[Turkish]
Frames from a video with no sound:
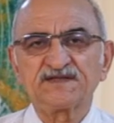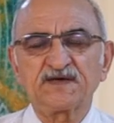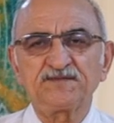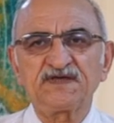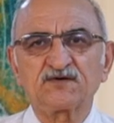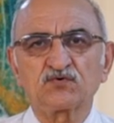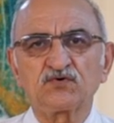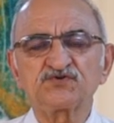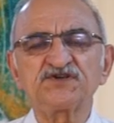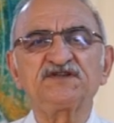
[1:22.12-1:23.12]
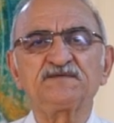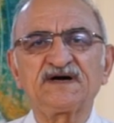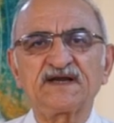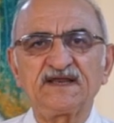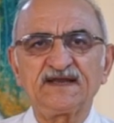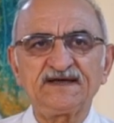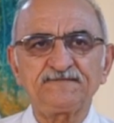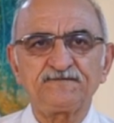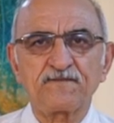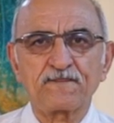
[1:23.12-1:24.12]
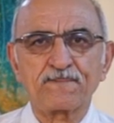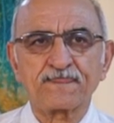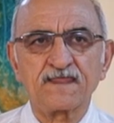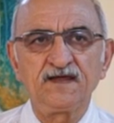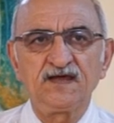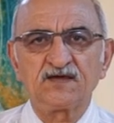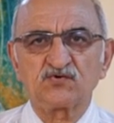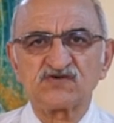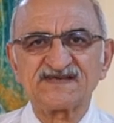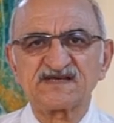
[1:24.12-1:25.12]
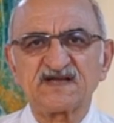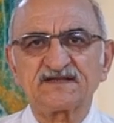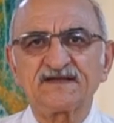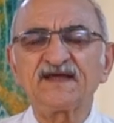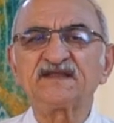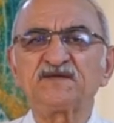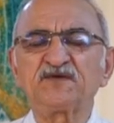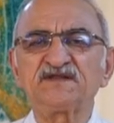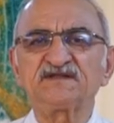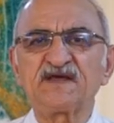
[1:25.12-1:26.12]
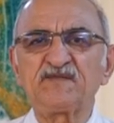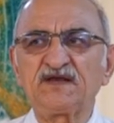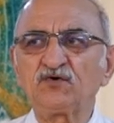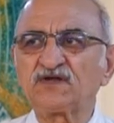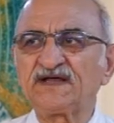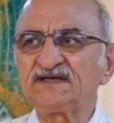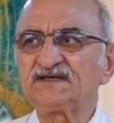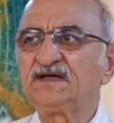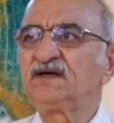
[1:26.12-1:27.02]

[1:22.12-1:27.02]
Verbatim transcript: Tabii kuruluş itibariyle güzel sanatlar eğitiminin temeli olan